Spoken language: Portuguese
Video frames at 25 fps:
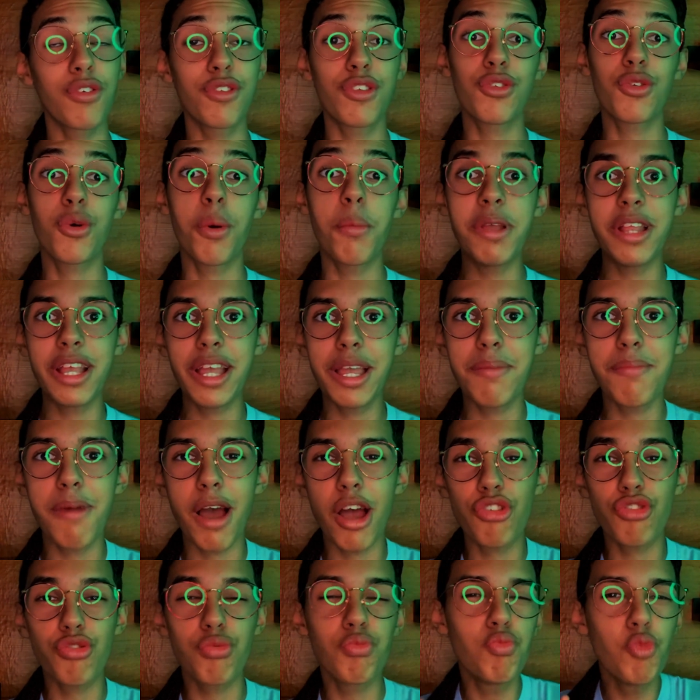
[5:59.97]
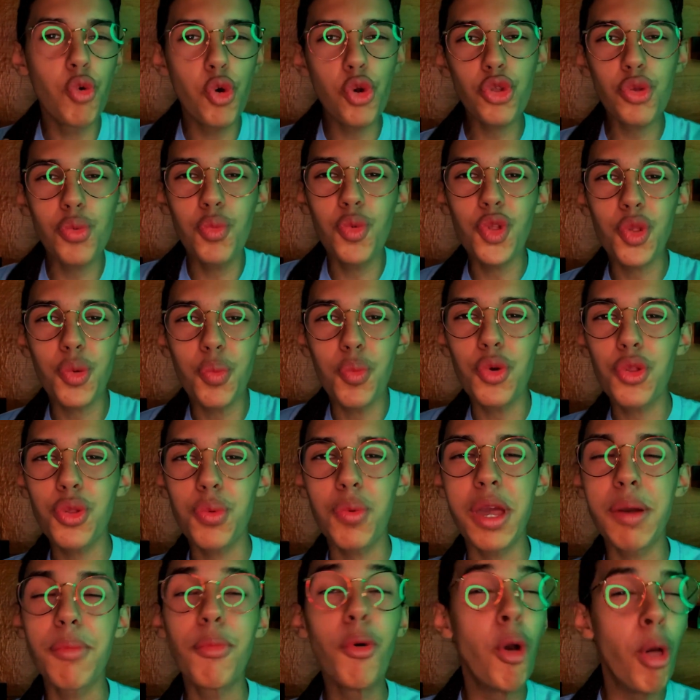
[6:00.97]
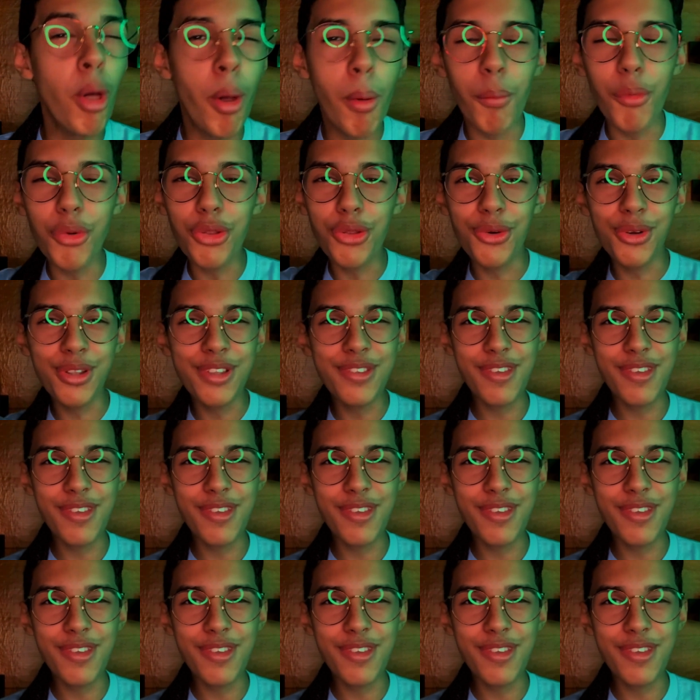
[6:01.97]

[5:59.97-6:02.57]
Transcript: Vocês comentem aqui embaixo, muito, muito, muito mesmo. Muito